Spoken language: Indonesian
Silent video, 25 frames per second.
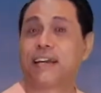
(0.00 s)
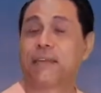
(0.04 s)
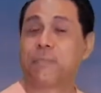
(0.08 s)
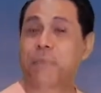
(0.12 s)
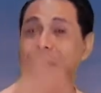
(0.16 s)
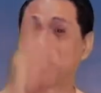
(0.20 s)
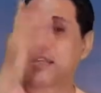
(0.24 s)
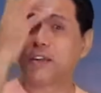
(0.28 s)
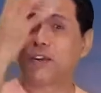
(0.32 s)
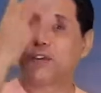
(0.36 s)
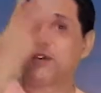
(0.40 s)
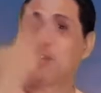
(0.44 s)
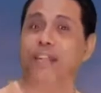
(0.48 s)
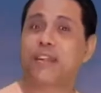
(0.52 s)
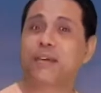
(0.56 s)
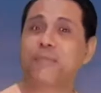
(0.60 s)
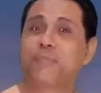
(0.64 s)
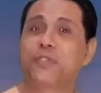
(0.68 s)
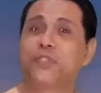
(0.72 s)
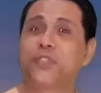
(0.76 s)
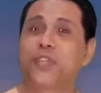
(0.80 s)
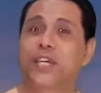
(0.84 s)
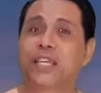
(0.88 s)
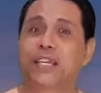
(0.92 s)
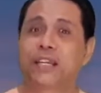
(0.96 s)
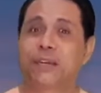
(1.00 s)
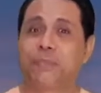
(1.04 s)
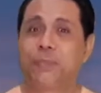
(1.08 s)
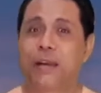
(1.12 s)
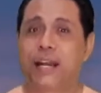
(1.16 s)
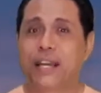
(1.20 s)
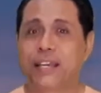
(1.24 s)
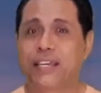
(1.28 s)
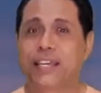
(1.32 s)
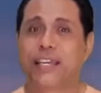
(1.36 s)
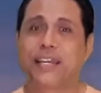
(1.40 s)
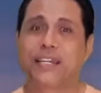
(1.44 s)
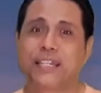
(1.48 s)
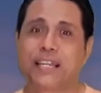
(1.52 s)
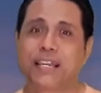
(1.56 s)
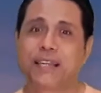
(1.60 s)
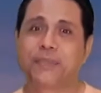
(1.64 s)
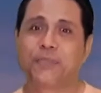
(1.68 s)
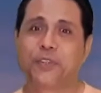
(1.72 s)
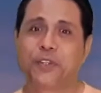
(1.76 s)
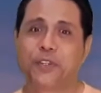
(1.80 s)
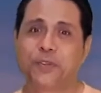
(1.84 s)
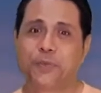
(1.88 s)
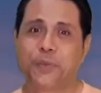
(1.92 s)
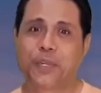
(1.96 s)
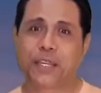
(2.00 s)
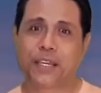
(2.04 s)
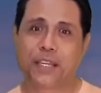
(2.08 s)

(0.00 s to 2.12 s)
Banyak orang mencari kebahagiaan dalam hidup